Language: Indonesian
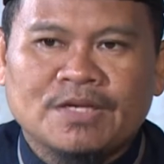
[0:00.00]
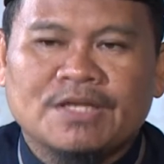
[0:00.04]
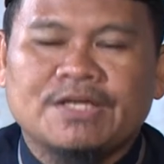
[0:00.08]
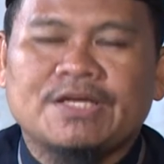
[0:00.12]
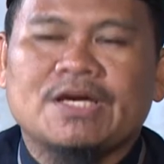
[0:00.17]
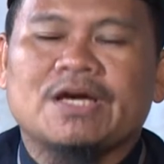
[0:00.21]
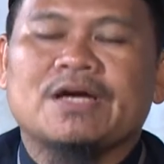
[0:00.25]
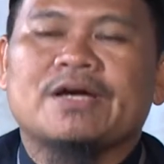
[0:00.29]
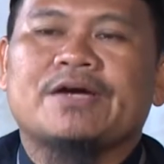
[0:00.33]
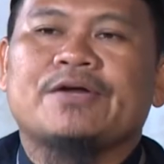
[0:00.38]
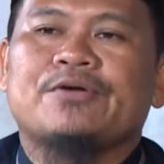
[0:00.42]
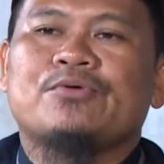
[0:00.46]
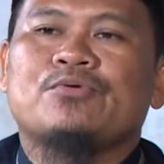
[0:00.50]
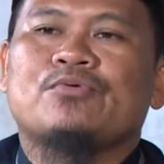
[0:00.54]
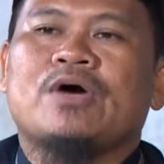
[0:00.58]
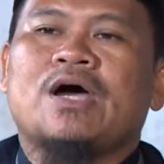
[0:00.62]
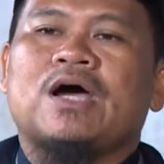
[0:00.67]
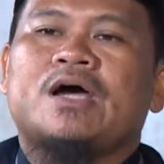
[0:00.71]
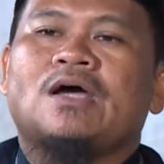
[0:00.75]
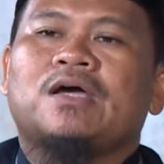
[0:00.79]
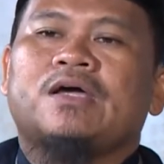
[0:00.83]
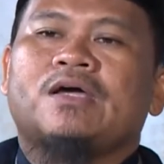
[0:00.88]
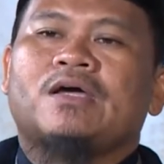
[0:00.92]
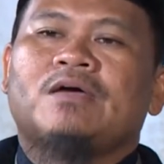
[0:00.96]
Yang
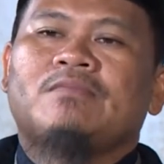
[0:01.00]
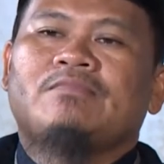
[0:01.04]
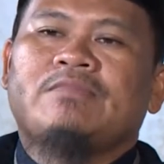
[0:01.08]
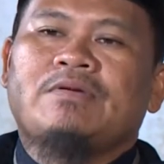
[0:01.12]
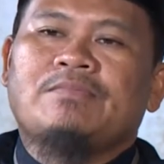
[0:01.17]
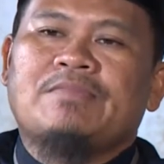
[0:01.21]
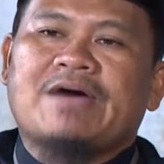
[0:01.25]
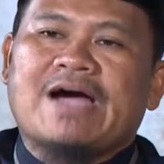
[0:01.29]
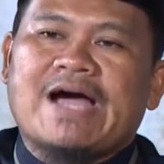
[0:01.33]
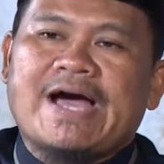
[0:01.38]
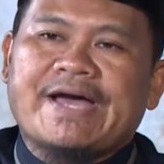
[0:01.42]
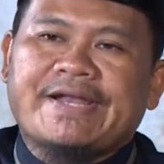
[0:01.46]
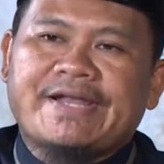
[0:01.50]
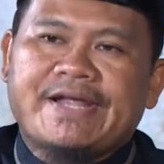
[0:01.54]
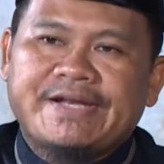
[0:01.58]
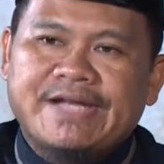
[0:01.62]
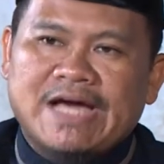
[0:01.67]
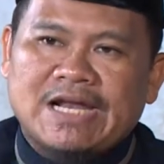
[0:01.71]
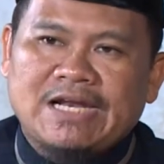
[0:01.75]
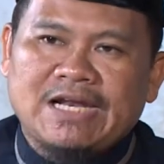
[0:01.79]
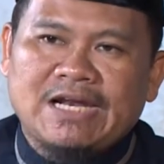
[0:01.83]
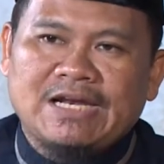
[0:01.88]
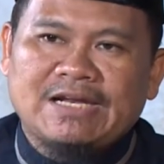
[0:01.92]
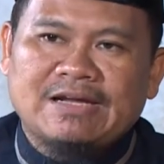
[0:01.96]
kedua memang ada
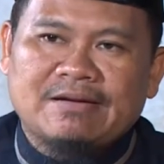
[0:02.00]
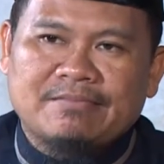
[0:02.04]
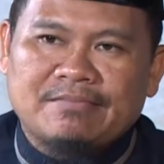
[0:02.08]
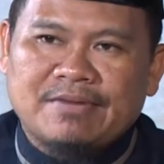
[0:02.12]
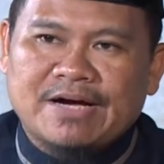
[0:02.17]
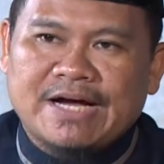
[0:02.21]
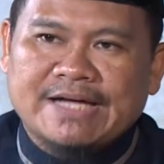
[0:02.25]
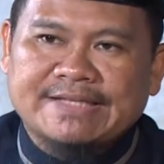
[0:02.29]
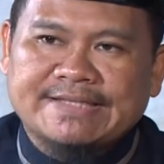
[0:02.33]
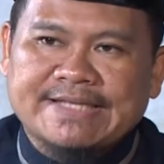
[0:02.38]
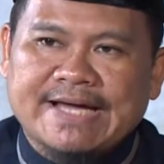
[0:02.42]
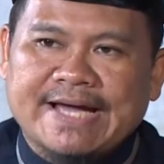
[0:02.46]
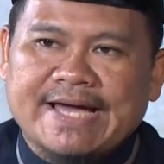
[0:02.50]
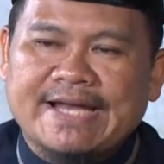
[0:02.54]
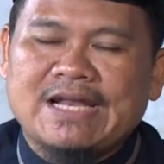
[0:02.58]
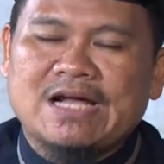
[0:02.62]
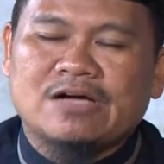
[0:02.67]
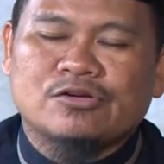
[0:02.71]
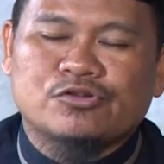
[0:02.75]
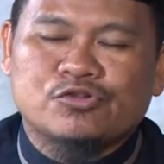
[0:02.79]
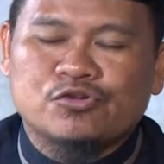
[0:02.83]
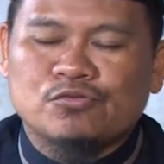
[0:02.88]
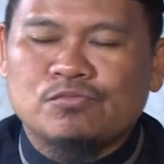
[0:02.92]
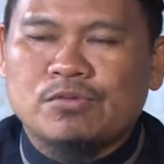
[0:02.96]
dalil yang mengatakan
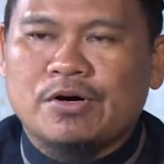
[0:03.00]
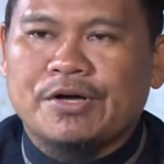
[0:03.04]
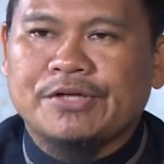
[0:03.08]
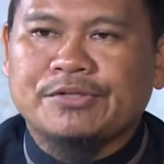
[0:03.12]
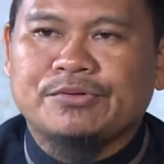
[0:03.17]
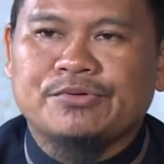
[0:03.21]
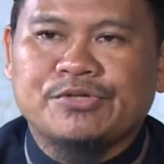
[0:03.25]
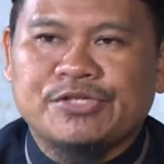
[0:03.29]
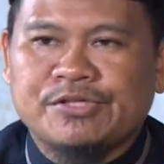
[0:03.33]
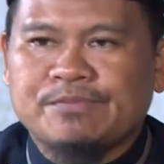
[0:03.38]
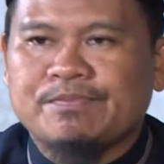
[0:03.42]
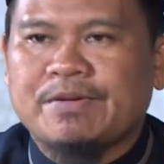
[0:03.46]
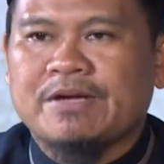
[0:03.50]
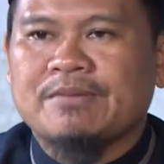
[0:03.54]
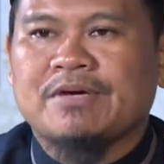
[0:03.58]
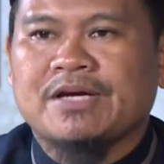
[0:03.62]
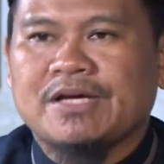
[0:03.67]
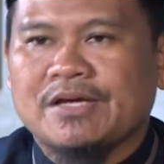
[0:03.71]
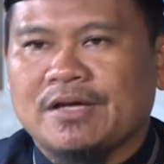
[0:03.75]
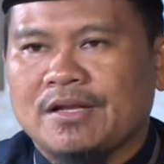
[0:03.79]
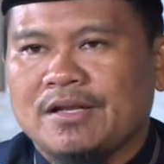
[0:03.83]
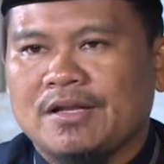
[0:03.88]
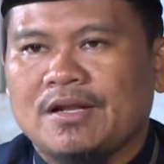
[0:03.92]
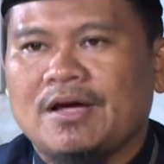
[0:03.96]
langsung bahwa itu sifat
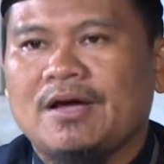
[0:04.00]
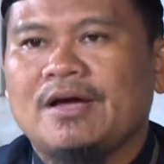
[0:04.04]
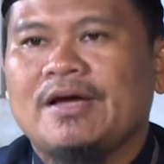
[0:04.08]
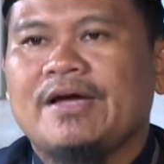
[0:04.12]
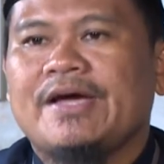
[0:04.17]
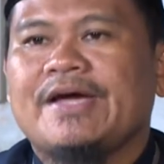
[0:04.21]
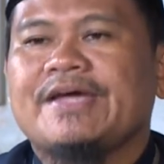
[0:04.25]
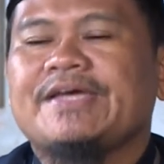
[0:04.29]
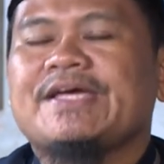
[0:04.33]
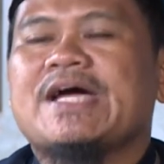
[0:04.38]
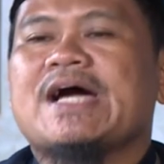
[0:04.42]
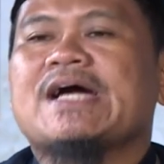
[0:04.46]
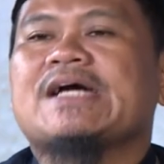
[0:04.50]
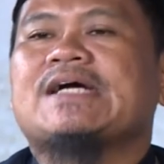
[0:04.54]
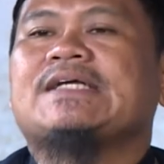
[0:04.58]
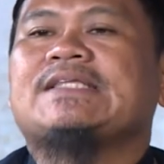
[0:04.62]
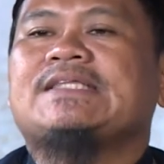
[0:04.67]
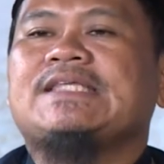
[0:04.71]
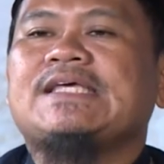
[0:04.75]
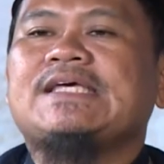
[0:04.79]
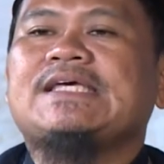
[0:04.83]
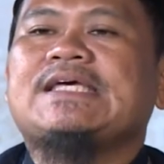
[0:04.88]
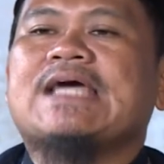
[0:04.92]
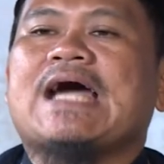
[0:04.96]
bagi Allah. Yang
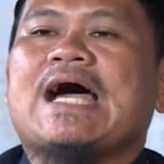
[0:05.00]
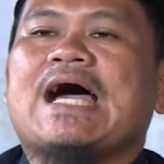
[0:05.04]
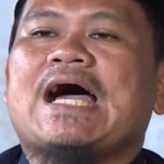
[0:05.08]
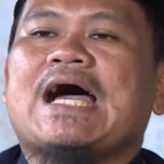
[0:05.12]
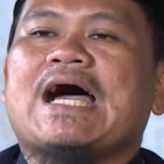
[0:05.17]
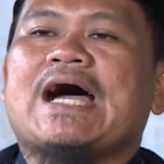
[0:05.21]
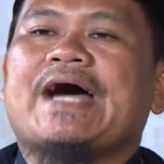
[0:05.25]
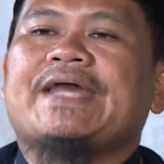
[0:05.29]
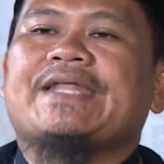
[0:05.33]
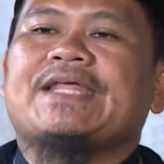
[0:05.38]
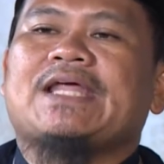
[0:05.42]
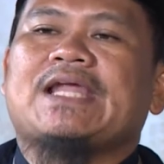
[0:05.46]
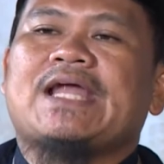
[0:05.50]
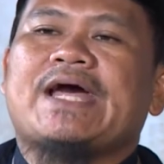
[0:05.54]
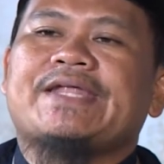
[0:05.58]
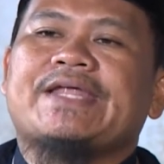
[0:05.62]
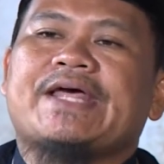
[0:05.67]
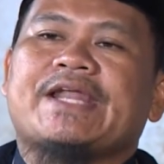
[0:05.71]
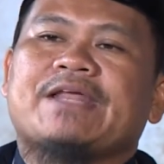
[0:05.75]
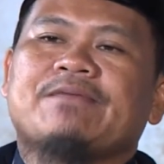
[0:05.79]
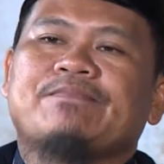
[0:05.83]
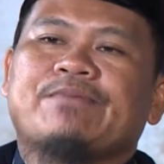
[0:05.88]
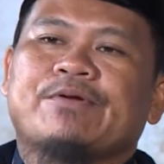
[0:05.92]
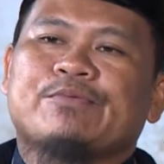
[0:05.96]
ketiga adalah
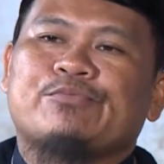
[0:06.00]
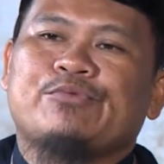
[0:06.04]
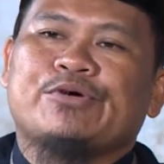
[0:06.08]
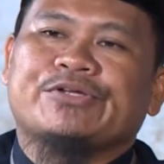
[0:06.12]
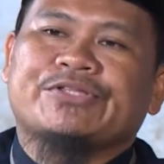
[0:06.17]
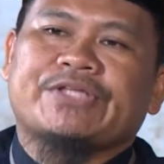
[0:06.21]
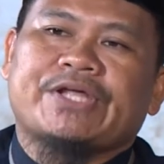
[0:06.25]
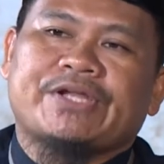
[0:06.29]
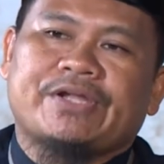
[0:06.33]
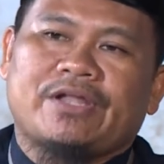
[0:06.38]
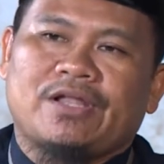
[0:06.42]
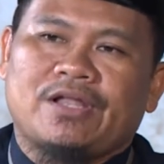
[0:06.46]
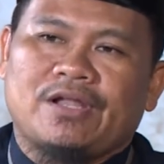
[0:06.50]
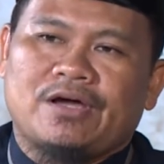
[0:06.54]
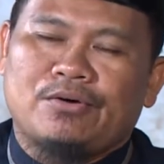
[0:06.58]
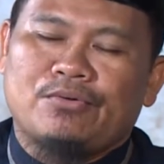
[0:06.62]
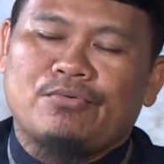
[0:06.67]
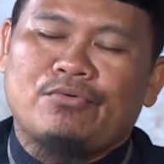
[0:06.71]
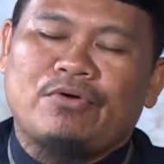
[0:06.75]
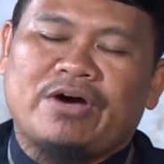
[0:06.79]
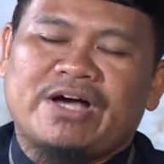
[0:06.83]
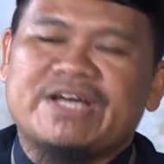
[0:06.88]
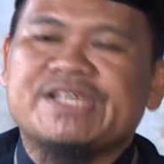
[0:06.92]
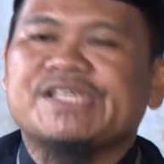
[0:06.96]
dari perbuatan
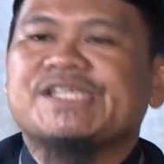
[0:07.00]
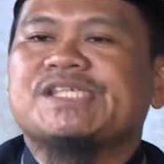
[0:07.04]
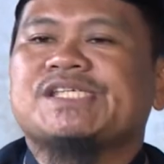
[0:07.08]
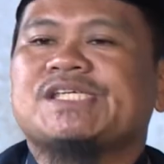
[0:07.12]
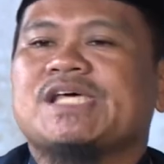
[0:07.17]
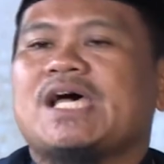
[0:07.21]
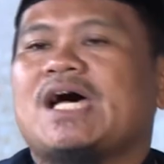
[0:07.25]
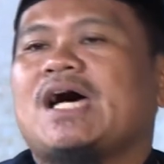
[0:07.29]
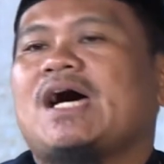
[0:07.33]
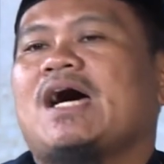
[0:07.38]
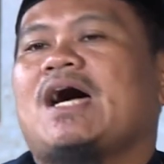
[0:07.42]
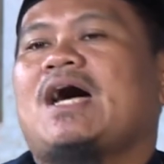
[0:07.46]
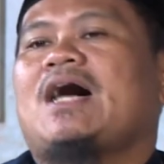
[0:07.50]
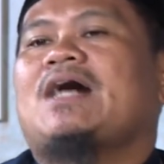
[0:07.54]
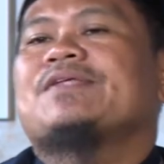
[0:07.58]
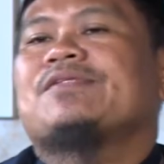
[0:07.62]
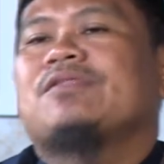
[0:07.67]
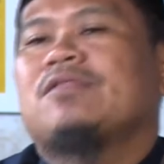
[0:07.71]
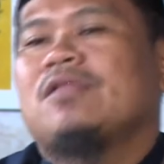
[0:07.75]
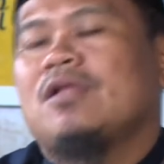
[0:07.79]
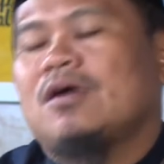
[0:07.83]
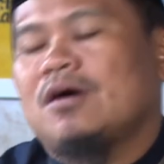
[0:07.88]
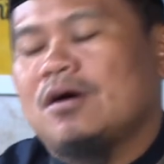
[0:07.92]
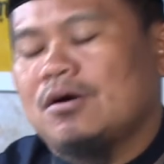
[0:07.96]
Allahu Azza,
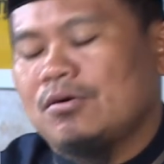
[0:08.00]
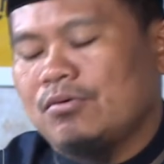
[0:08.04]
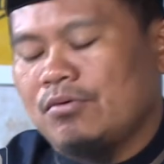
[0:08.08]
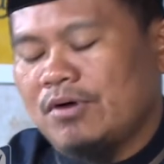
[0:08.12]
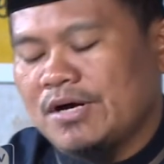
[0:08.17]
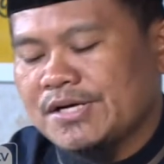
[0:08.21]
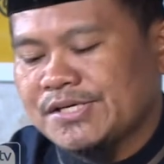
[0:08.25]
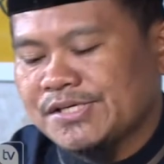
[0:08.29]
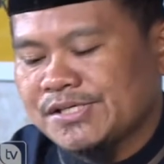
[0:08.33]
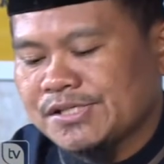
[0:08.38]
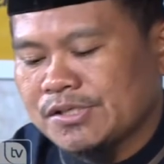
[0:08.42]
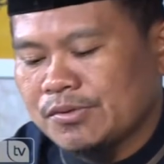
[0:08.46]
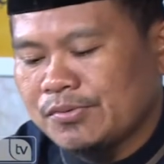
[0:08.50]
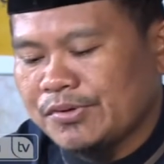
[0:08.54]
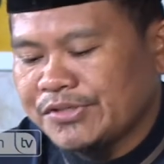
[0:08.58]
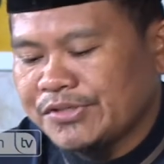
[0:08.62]
Allahu Azza